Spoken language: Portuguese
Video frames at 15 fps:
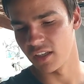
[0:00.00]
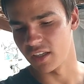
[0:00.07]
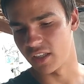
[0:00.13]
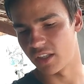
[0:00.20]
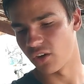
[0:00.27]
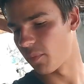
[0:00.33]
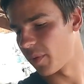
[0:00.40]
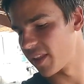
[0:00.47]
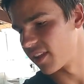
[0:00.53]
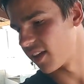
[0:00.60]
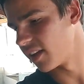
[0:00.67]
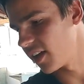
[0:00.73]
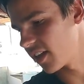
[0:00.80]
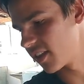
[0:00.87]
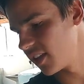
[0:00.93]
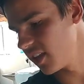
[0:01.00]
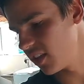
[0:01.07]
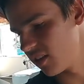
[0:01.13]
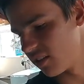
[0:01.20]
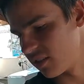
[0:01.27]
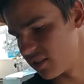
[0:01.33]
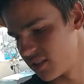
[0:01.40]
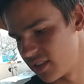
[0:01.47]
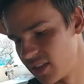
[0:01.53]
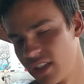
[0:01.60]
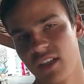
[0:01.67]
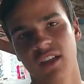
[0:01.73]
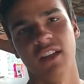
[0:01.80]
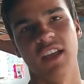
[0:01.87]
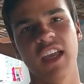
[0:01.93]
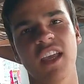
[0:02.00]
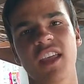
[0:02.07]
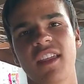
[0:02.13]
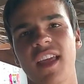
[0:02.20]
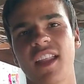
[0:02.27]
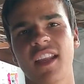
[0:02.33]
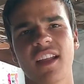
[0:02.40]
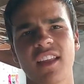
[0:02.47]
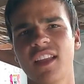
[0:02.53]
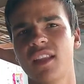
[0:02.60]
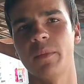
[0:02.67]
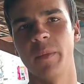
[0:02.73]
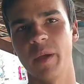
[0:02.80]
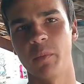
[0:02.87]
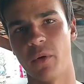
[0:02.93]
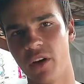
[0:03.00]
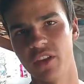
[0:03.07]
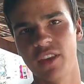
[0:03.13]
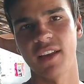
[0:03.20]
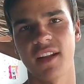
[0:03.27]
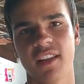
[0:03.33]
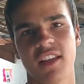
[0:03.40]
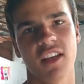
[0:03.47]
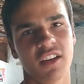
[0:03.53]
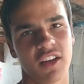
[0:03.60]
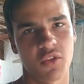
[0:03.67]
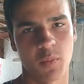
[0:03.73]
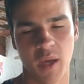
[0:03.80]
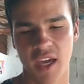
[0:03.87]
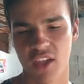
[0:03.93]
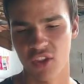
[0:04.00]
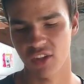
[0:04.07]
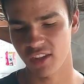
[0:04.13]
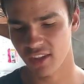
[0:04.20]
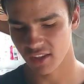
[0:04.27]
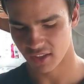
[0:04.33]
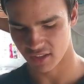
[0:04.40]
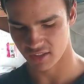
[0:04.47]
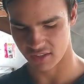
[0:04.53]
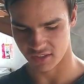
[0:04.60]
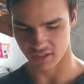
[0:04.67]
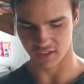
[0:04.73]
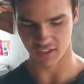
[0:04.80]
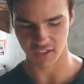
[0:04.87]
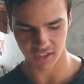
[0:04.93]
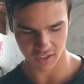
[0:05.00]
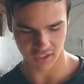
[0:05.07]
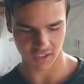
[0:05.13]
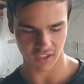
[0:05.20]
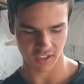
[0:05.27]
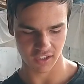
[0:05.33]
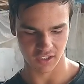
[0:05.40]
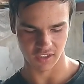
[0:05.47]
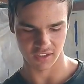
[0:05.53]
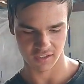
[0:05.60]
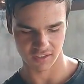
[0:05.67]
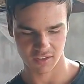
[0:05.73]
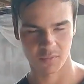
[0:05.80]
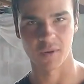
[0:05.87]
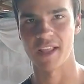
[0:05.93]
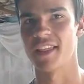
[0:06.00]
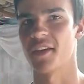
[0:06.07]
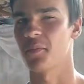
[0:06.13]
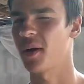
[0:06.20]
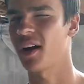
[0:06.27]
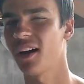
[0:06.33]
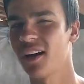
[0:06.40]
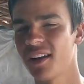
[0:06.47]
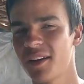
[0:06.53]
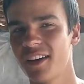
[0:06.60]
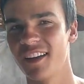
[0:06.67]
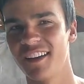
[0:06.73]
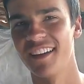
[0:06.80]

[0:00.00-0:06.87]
Então, rapaziada, é assim. Quem quiser trazer também pode trazer que nós mexe. E precinho bacana aí.